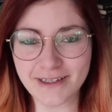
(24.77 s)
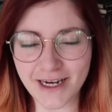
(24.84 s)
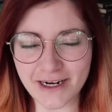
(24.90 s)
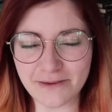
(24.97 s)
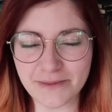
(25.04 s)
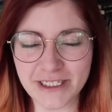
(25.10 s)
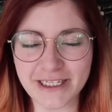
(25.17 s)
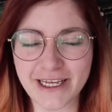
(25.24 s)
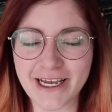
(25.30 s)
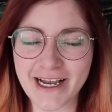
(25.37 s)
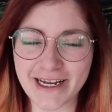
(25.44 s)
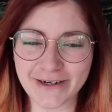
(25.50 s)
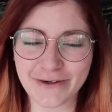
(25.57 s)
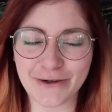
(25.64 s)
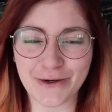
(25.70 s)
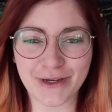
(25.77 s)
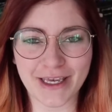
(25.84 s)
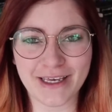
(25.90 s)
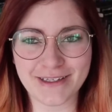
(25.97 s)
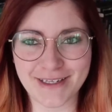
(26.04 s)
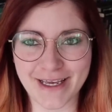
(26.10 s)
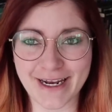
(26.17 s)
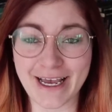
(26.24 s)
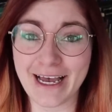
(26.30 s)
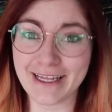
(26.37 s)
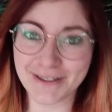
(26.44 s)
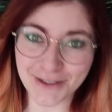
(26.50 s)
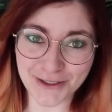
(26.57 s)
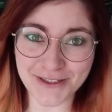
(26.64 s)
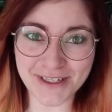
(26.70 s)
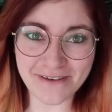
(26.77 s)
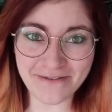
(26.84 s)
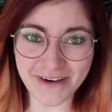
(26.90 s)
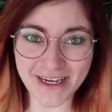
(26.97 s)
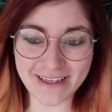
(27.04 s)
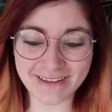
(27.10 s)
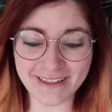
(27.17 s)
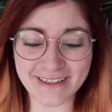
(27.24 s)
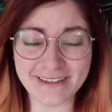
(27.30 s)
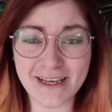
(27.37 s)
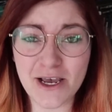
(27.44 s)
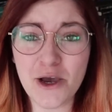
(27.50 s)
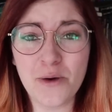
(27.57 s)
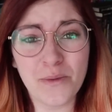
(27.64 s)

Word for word: Claramente ganó que hiciera dos diferentes